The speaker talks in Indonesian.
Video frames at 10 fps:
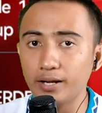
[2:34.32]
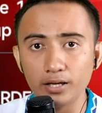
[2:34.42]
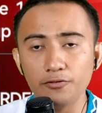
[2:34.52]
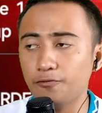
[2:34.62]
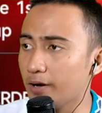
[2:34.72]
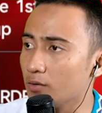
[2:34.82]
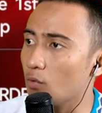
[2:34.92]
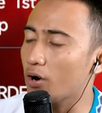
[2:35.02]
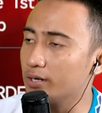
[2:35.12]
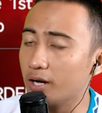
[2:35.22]
ada event
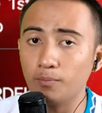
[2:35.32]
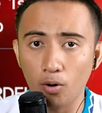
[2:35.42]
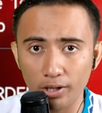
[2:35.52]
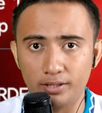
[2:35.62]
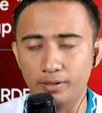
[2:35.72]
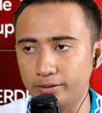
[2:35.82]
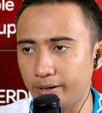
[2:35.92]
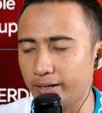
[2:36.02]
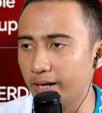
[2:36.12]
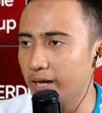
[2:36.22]
Wonder Boy
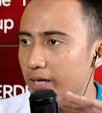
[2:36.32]
teman-teman.